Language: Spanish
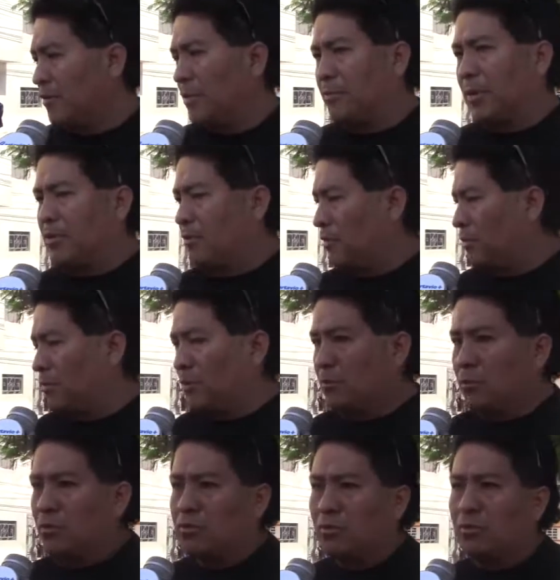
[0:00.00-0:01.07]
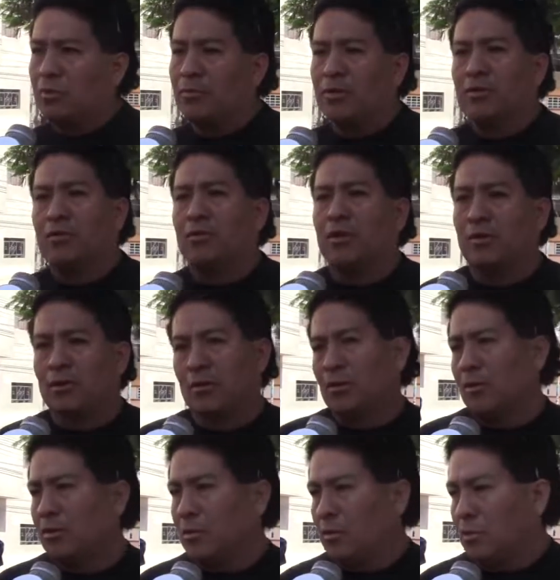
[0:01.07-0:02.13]
dependo de mi moto, dependo de
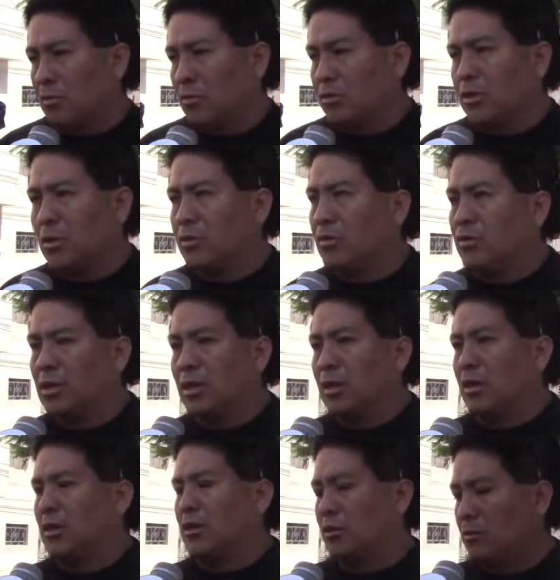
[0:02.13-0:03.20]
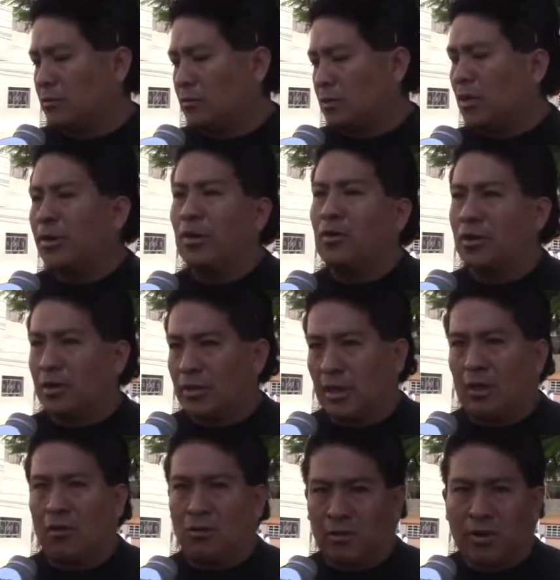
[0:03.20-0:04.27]
de otra, de otra trabajo que
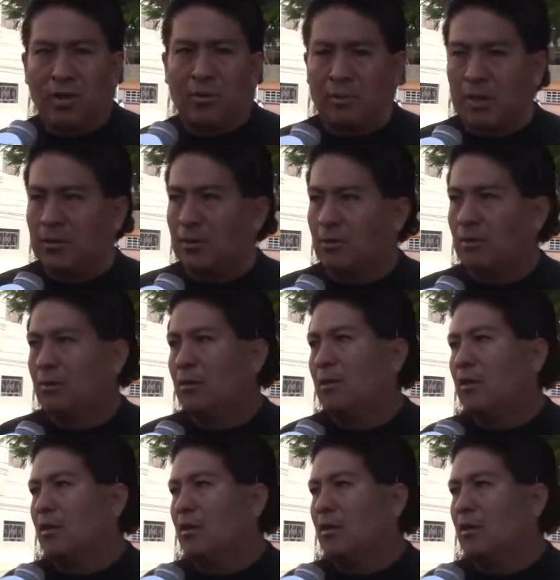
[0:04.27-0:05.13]
tengo, honradamente, ¿no?